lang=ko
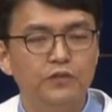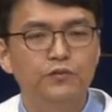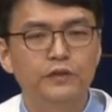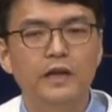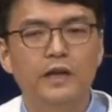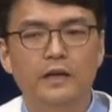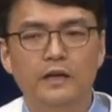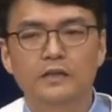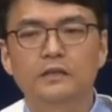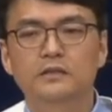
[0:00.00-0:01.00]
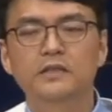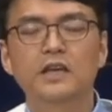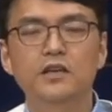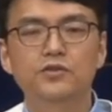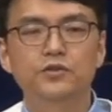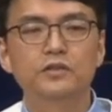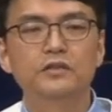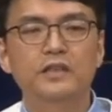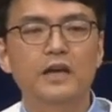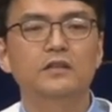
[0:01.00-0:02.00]
후에 그
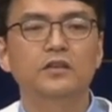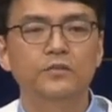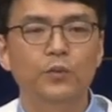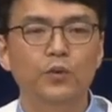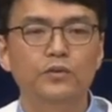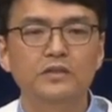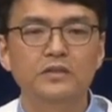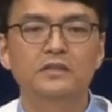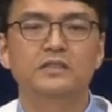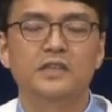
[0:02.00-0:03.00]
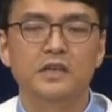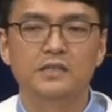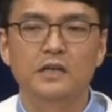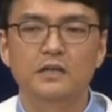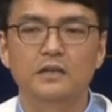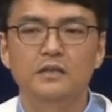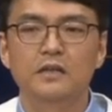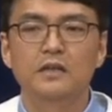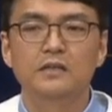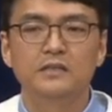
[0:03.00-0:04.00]
예수를 따르던 모든
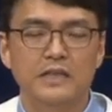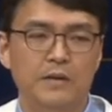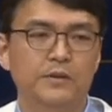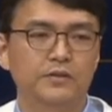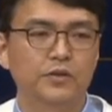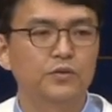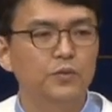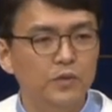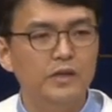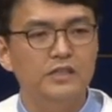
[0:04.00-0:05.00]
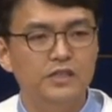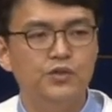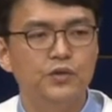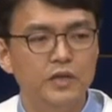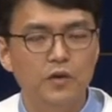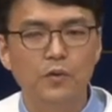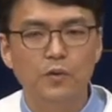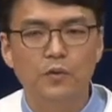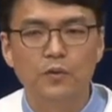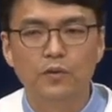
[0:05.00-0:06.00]
제자들을 잡아서 똑같이
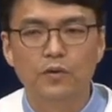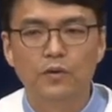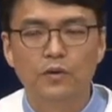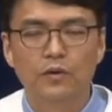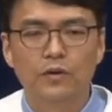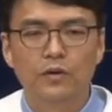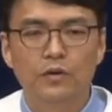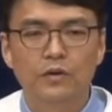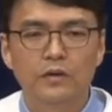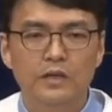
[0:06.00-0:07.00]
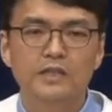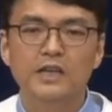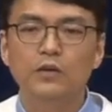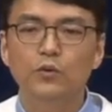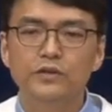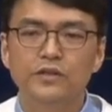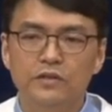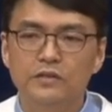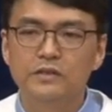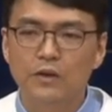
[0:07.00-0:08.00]
죽이려고 이렇게 찾고
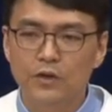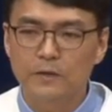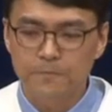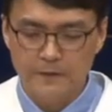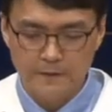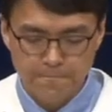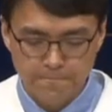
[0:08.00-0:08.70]
있었던 상황입니다.